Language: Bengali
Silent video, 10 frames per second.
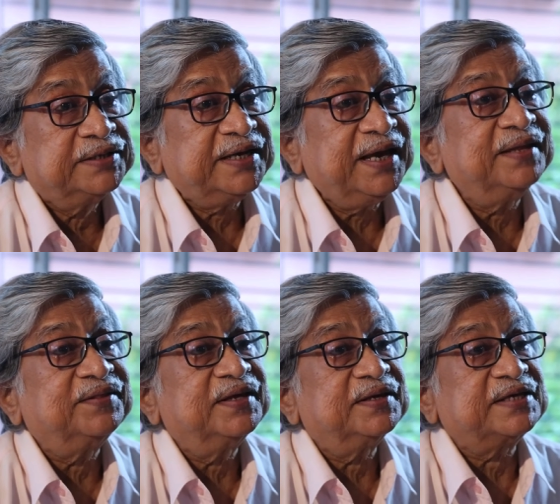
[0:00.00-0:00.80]

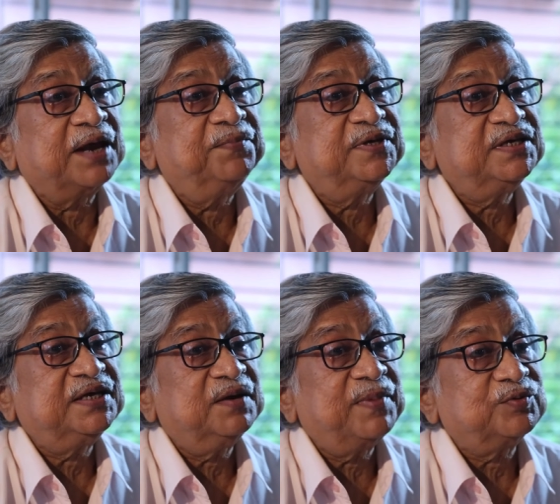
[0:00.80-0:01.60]
সেখানেতে সার্বিক
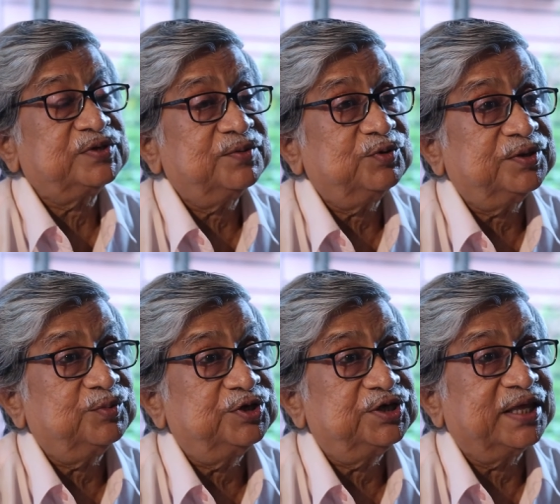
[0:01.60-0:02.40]
শিক্ষার ব্যবস্থা বলতে
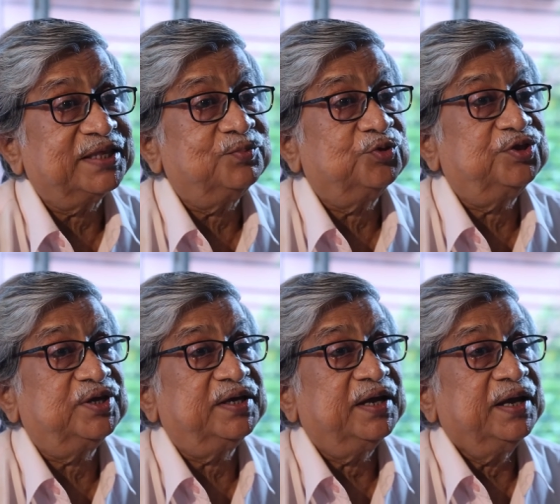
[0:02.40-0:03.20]
বলছি তাদের
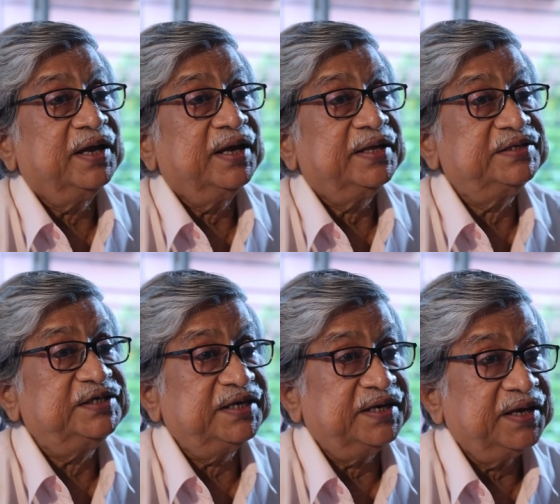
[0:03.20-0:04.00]
মধ্যে
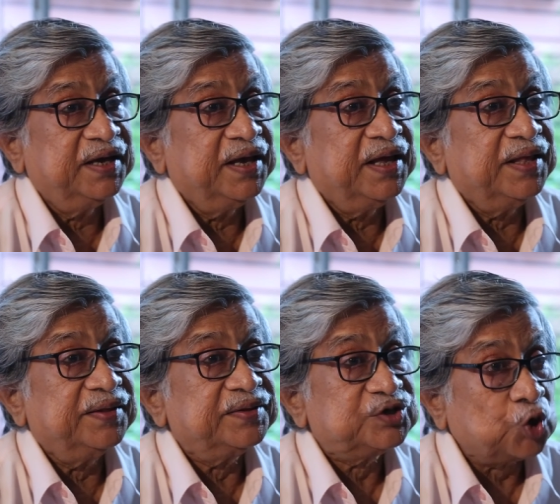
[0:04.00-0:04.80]
যে
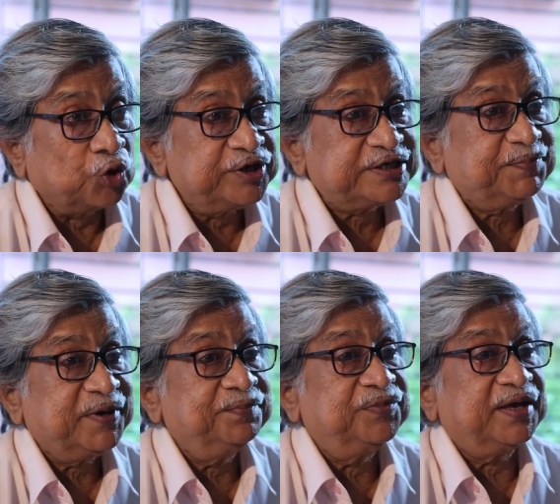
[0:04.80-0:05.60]
স্বদেশ
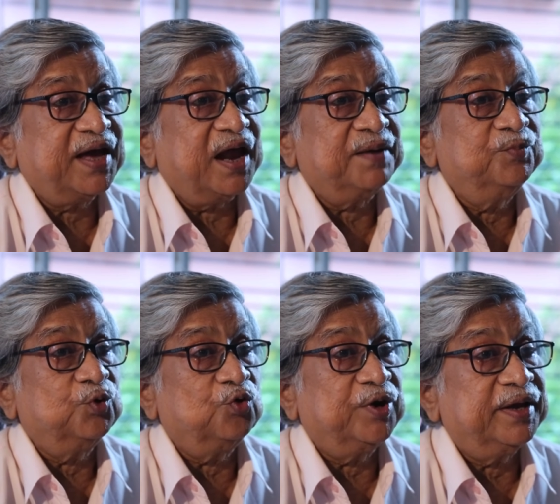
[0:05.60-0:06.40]
প্রেম থেকে আরম্ভ
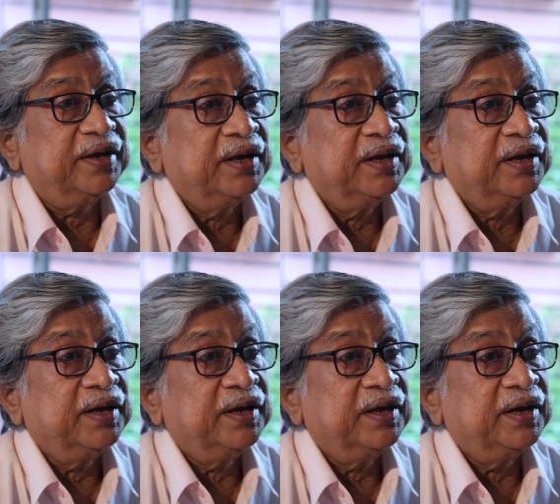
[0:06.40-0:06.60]
করে